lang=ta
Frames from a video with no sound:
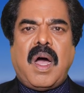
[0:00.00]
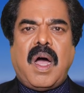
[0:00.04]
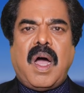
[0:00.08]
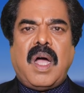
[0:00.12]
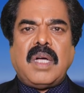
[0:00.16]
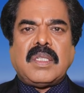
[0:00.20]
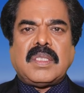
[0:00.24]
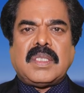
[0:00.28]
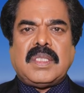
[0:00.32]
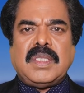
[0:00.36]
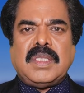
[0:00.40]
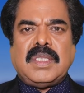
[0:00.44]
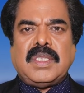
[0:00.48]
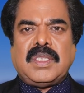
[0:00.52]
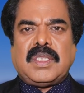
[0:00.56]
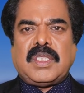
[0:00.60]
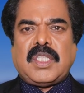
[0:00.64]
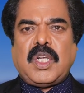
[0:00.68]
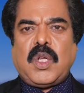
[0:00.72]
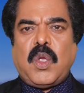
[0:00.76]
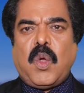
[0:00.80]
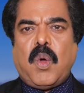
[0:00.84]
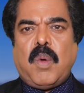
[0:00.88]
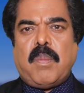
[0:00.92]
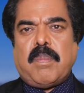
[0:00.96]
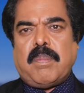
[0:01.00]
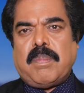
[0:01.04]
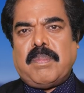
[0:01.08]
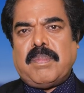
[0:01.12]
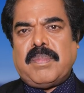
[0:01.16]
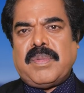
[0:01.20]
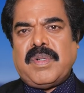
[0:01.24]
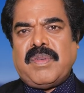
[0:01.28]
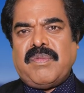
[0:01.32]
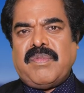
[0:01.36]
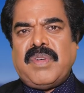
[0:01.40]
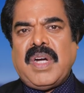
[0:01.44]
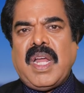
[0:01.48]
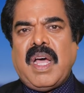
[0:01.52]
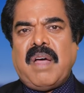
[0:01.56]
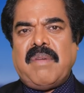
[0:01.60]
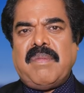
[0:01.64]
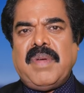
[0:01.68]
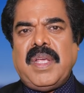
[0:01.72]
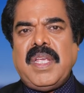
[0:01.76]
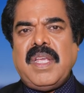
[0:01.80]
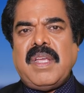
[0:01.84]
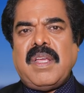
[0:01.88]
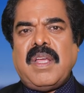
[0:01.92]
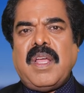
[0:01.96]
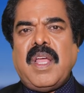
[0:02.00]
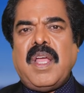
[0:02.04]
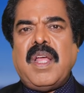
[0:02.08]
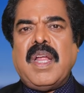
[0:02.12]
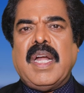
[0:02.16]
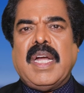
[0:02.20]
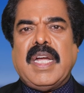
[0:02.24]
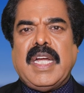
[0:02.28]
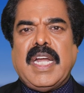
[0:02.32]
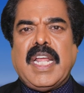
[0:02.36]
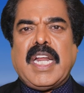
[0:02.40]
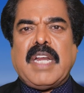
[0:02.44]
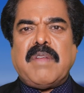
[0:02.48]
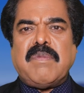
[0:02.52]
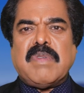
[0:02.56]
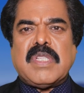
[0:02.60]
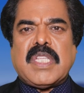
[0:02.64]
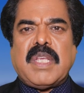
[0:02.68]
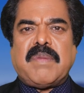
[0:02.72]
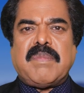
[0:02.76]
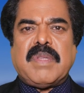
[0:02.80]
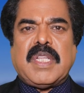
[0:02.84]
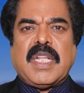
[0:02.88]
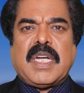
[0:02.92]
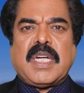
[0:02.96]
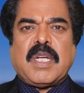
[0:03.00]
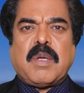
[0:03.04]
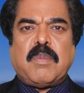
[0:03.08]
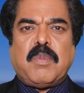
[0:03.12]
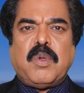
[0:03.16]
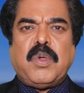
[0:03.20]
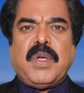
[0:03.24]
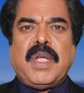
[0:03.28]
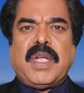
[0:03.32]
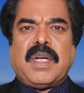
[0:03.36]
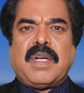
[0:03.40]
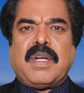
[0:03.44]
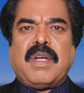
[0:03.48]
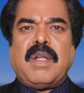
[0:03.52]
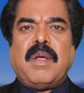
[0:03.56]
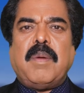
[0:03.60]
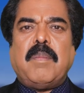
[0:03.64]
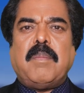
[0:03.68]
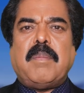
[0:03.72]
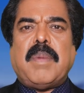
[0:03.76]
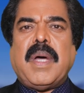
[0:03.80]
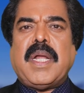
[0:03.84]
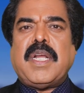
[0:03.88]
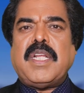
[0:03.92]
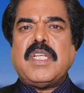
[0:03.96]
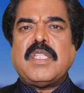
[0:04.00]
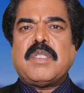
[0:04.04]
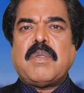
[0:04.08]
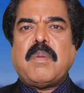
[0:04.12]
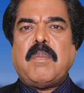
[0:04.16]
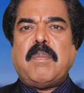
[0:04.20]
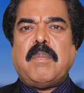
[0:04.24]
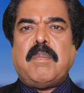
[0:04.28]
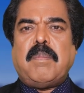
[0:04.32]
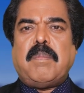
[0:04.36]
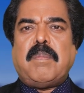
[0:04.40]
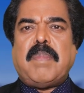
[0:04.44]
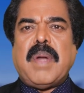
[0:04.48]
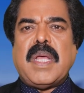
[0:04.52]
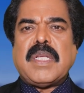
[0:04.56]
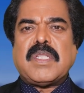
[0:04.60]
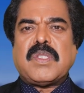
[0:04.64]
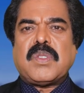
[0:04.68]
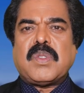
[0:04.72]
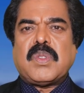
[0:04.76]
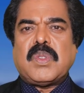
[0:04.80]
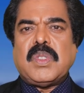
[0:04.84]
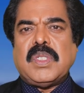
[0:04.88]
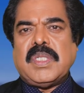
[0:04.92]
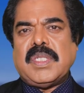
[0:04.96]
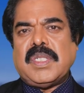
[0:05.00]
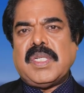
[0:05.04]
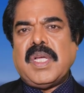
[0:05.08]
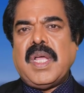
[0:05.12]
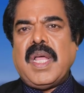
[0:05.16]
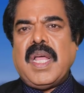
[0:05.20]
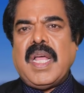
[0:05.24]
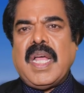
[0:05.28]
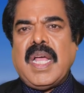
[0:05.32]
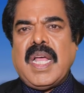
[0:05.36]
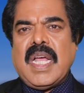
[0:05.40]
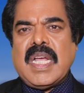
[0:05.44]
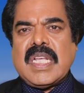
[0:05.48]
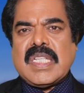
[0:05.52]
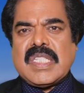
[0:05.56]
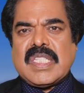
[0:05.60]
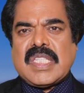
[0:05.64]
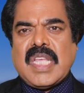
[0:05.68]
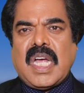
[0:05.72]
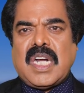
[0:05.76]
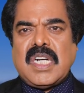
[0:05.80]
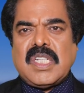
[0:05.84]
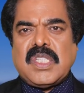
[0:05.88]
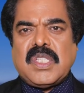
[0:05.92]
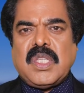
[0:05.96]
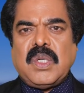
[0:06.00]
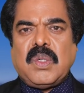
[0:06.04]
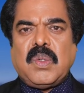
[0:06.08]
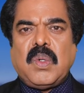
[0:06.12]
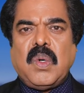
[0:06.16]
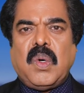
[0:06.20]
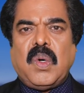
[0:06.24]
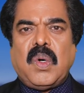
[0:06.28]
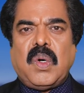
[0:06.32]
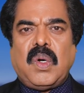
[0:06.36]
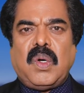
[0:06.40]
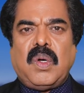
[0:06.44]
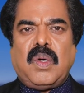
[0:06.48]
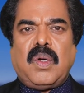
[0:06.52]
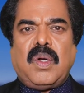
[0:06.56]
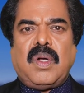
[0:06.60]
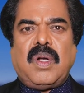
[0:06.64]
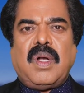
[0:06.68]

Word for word: ஆக்து த்ரியோம் விழாவை நிறைவு செய்வதற்கு முன்னர் பாரிஸ் பிளஸ் து சால்து கோல்